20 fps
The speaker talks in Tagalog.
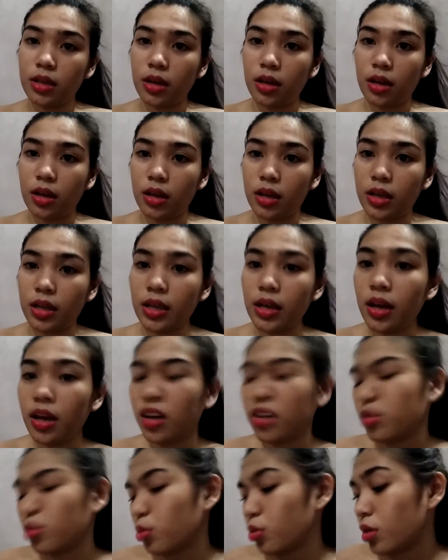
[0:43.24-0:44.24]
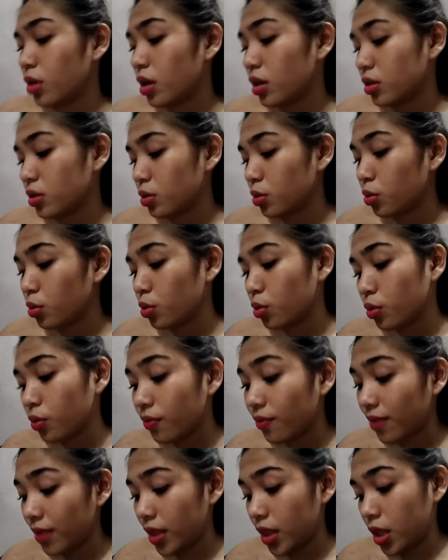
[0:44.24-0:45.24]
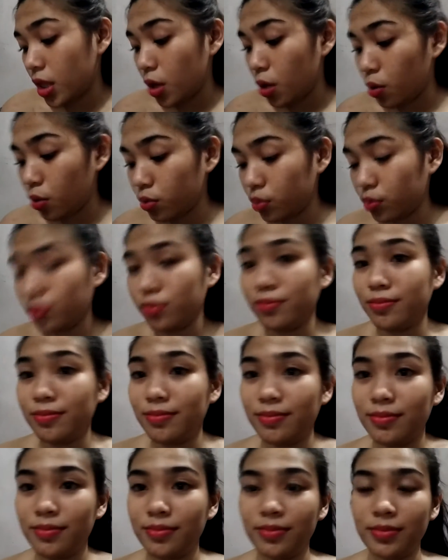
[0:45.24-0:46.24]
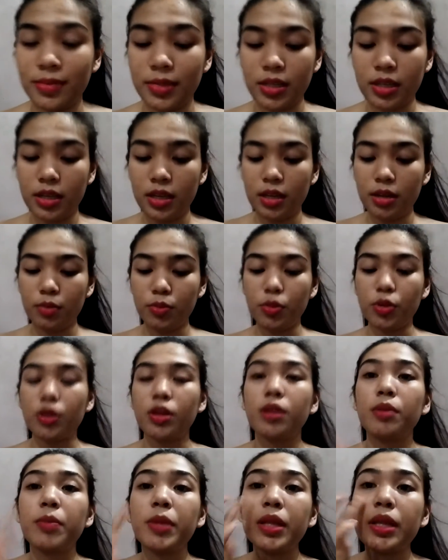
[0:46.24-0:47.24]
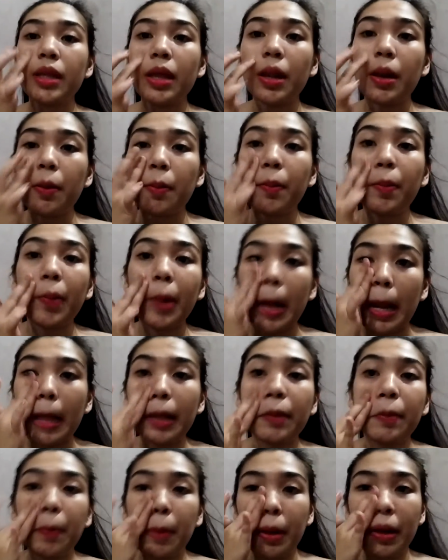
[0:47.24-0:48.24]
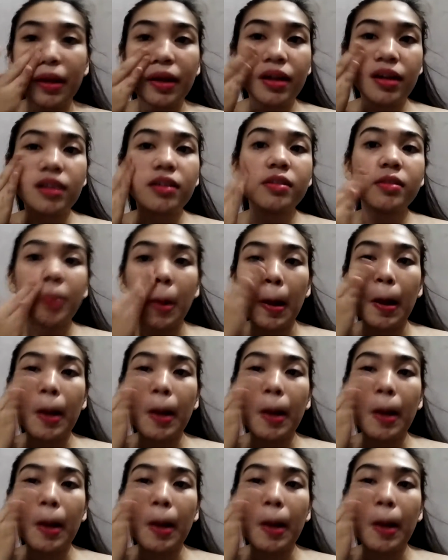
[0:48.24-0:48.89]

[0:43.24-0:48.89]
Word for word: Uh, ikakat ko na lang siguro itong video. Yun naman yan. Primer.